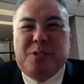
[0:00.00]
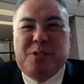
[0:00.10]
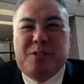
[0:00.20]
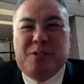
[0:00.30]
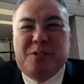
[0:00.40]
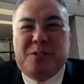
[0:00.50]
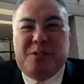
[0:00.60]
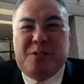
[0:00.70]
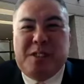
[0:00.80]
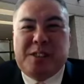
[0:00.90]
うあ
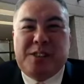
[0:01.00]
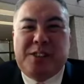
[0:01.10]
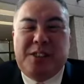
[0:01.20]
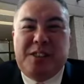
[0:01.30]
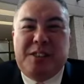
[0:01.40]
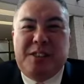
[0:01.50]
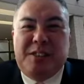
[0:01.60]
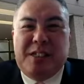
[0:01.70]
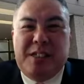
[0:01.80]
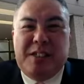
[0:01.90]
の、私
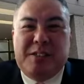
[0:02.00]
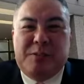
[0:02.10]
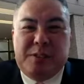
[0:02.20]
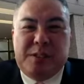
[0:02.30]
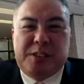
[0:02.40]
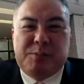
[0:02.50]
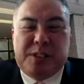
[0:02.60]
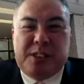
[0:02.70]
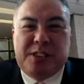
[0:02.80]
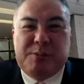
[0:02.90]
がね、あの私も
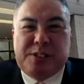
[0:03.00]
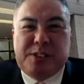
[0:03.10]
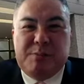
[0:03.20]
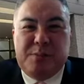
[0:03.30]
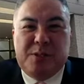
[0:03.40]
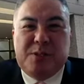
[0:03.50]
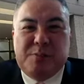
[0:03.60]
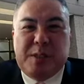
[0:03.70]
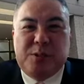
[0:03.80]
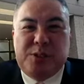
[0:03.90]
高島さんも、
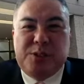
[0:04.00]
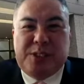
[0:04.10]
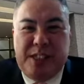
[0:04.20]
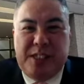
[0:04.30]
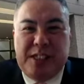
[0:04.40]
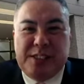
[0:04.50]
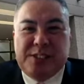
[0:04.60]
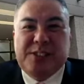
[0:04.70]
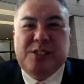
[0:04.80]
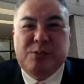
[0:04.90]
まあ、50代なんで
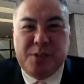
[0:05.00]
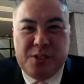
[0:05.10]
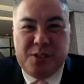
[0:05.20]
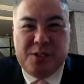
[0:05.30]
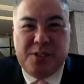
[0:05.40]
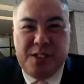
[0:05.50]
すけども、はい、